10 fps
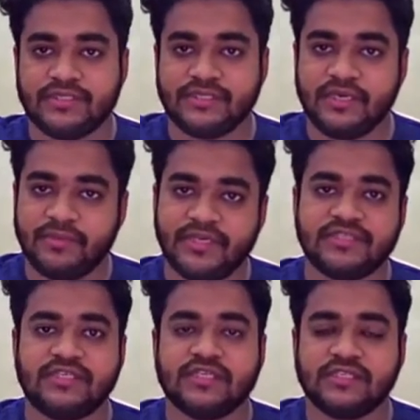ওটার
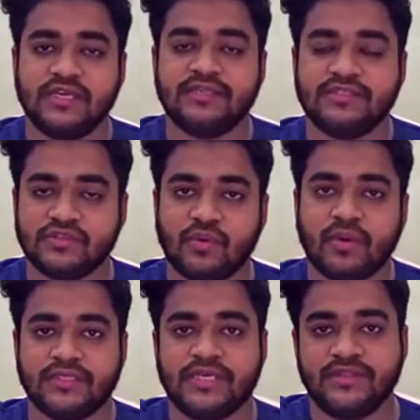স্ক্রেবিটের স্ট্রাকচার
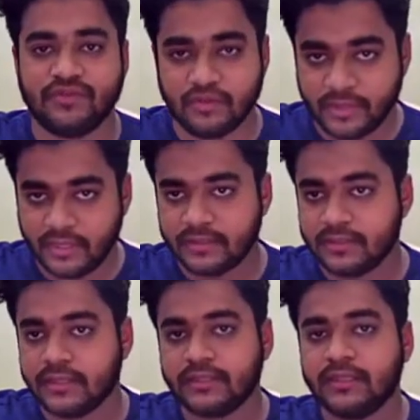অ্যানালিসিসও করা যায়
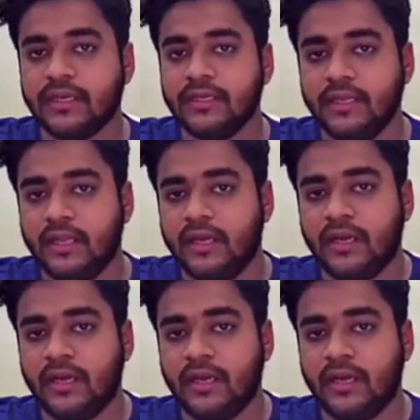তবে এটার একটা